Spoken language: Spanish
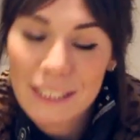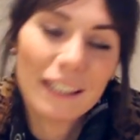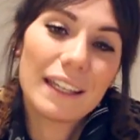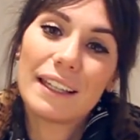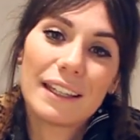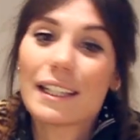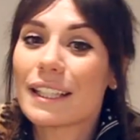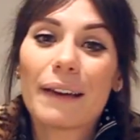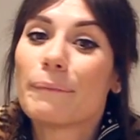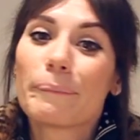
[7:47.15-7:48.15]
Y ya
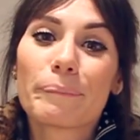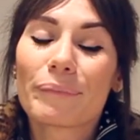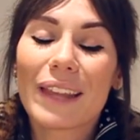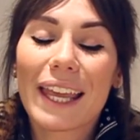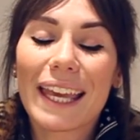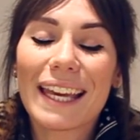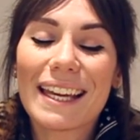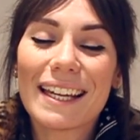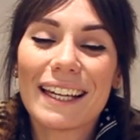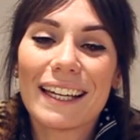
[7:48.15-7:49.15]
está.
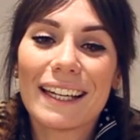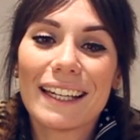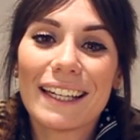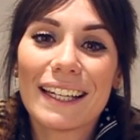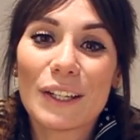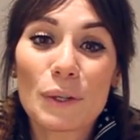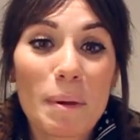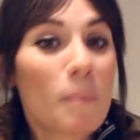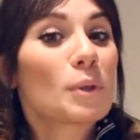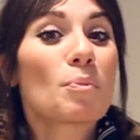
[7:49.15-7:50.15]
Que nos
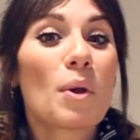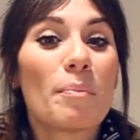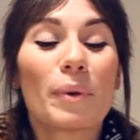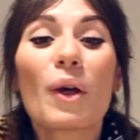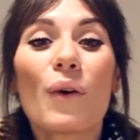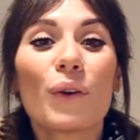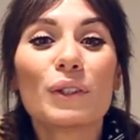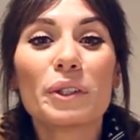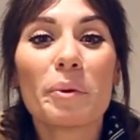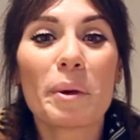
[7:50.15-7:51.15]
vemos muy
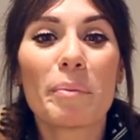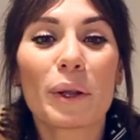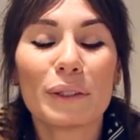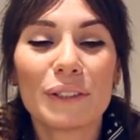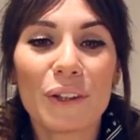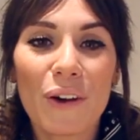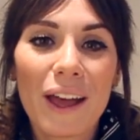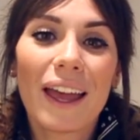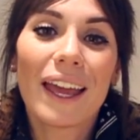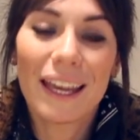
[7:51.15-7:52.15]
pronto, muy pronto
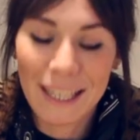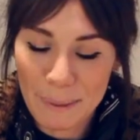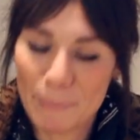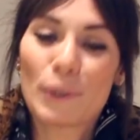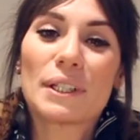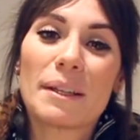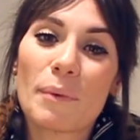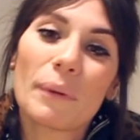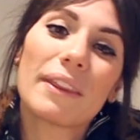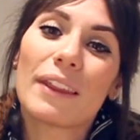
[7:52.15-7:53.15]
en el
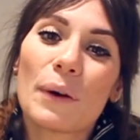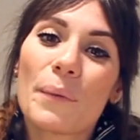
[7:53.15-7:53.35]
próximo vídeo.